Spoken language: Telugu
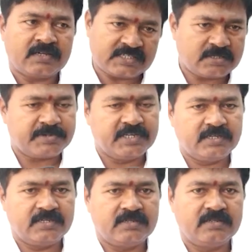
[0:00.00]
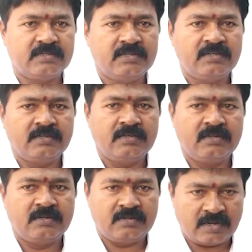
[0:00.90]
కష్టపడి
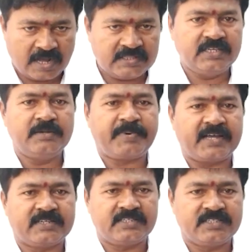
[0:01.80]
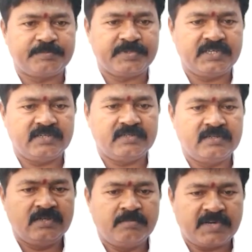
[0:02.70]
నాది పార్టీ అని చెప్పి
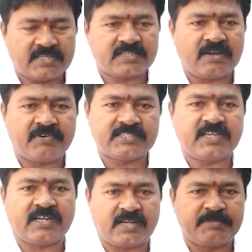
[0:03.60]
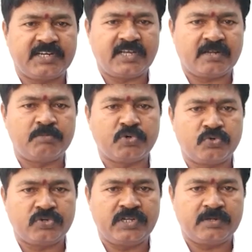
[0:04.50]
మనసా వాచ కర్మణ్య
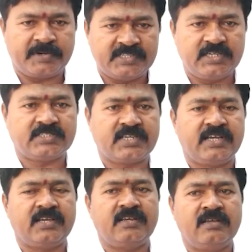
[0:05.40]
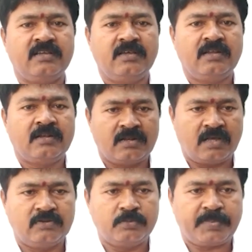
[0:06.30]
నమ్ముకుంటూ నేను పనిచేస్తే
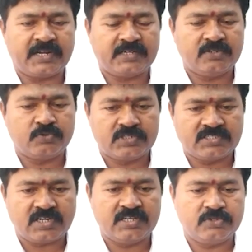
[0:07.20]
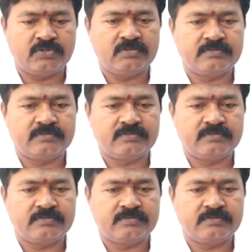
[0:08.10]
నన్ను పార్టీ గుర్తించలేదు